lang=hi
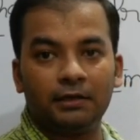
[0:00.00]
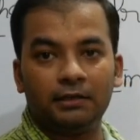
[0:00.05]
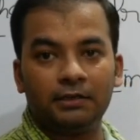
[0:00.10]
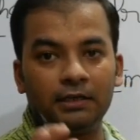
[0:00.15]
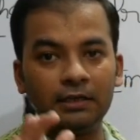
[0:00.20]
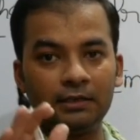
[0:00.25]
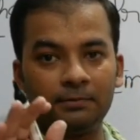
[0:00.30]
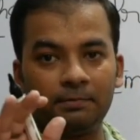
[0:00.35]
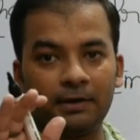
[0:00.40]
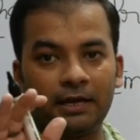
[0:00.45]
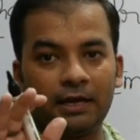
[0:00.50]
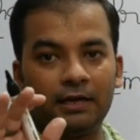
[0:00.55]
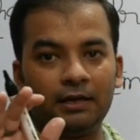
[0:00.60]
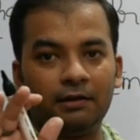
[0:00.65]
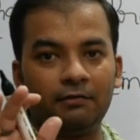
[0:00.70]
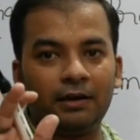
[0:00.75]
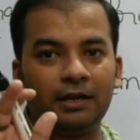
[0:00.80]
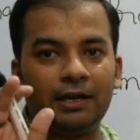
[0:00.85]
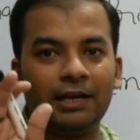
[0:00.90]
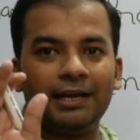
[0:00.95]
जेल प्रहरी
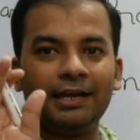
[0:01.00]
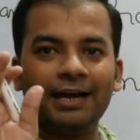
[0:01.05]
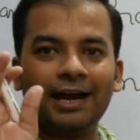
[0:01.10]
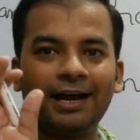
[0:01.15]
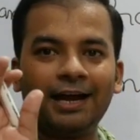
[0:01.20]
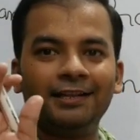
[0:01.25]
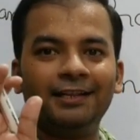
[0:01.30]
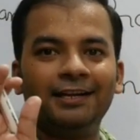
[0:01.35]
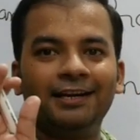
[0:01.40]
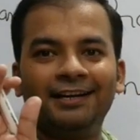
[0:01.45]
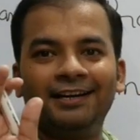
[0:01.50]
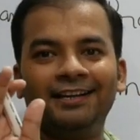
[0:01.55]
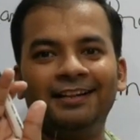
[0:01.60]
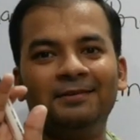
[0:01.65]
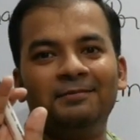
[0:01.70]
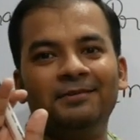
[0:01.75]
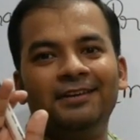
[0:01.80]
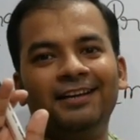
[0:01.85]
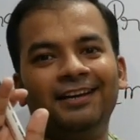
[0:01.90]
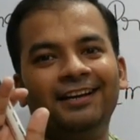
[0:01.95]
वाले याद
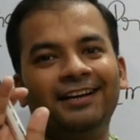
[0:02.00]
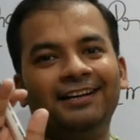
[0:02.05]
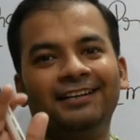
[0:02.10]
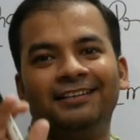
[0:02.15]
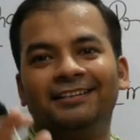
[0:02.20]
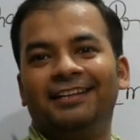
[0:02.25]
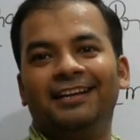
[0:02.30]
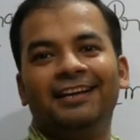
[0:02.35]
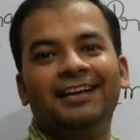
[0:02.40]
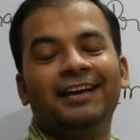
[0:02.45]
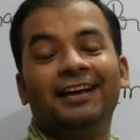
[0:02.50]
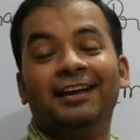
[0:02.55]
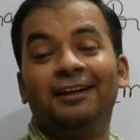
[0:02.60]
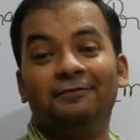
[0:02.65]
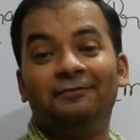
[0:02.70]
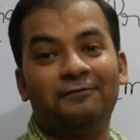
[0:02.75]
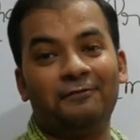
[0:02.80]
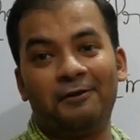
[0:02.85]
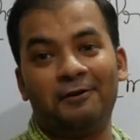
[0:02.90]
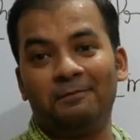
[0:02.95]
रखना भैया ठीक है कल
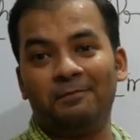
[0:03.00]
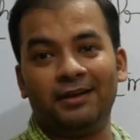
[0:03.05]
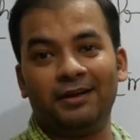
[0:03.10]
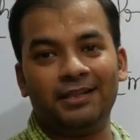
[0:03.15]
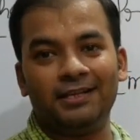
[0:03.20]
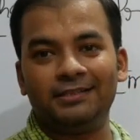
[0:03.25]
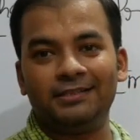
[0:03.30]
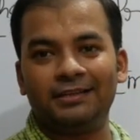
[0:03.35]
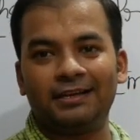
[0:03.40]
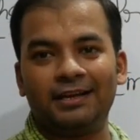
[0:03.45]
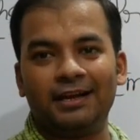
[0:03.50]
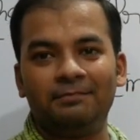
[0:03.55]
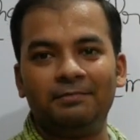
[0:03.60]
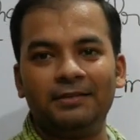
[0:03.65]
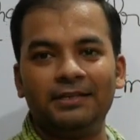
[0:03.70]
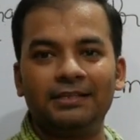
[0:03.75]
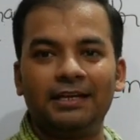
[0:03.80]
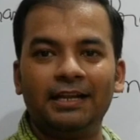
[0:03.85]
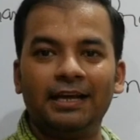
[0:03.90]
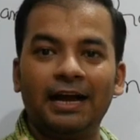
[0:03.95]
फॉर्म भरने से काम
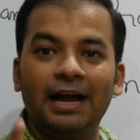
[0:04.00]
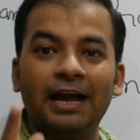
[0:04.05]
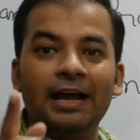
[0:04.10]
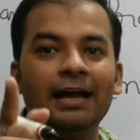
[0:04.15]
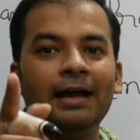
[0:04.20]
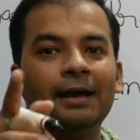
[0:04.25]
नहीं चलेगा